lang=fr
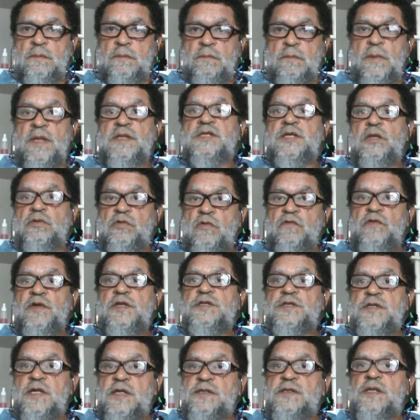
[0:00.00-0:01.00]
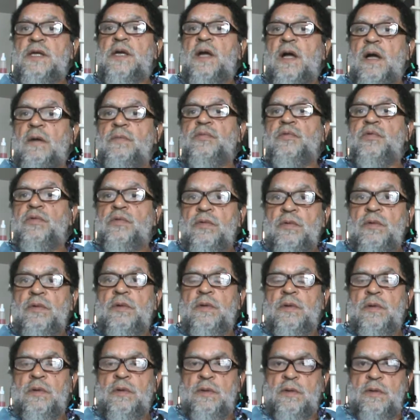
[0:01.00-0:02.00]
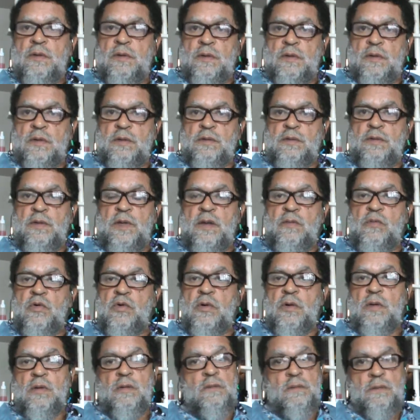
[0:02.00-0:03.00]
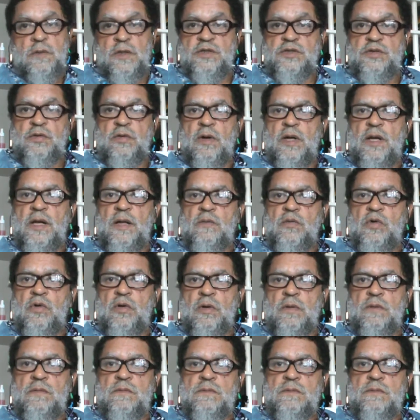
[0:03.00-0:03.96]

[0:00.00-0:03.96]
ben, cette vie ne s'extraira plus de la mort, restera la mort.